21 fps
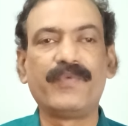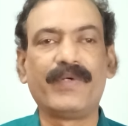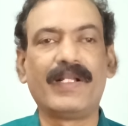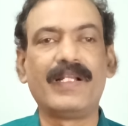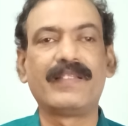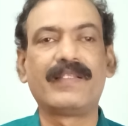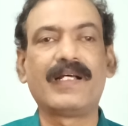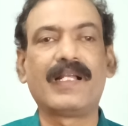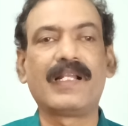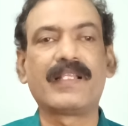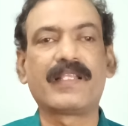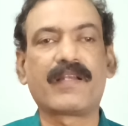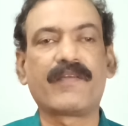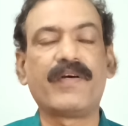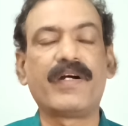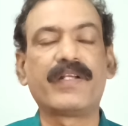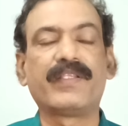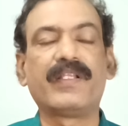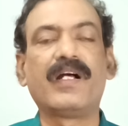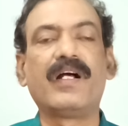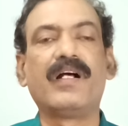ఫలితాల
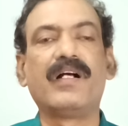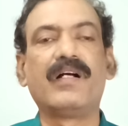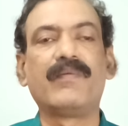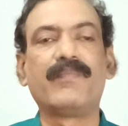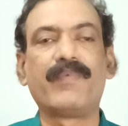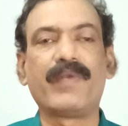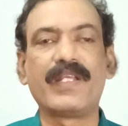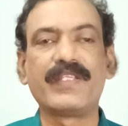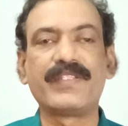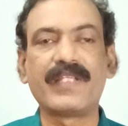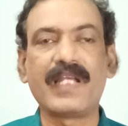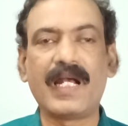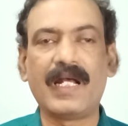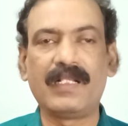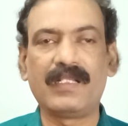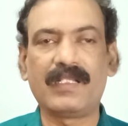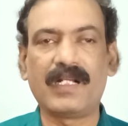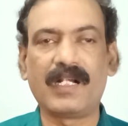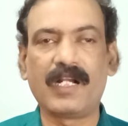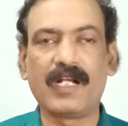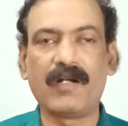తర్వాత
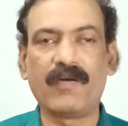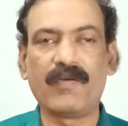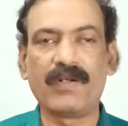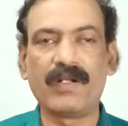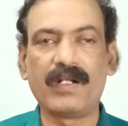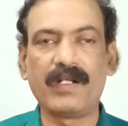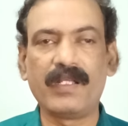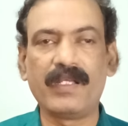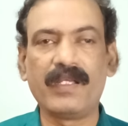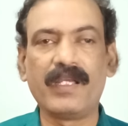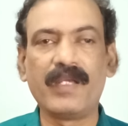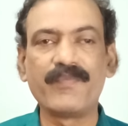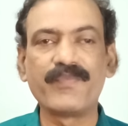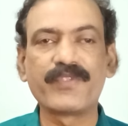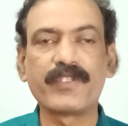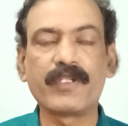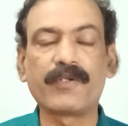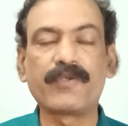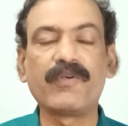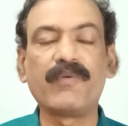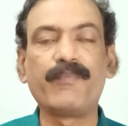ప్రశాంతంగా ఉండండి
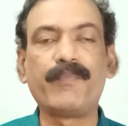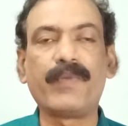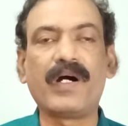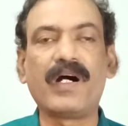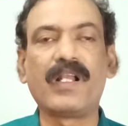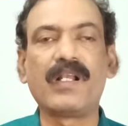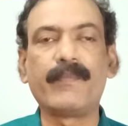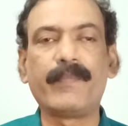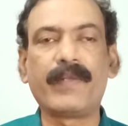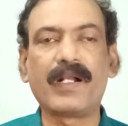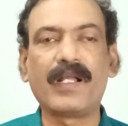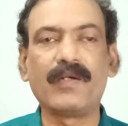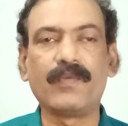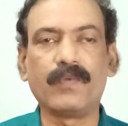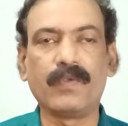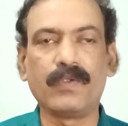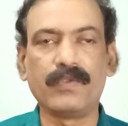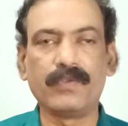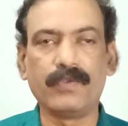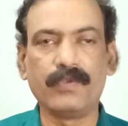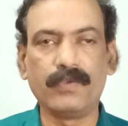హింసకు
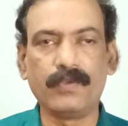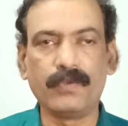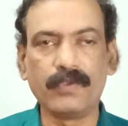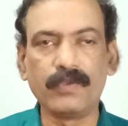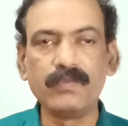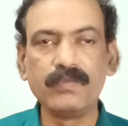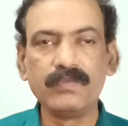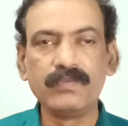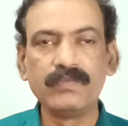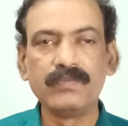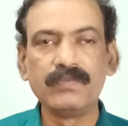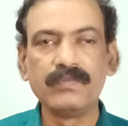పాల్పడవద్దు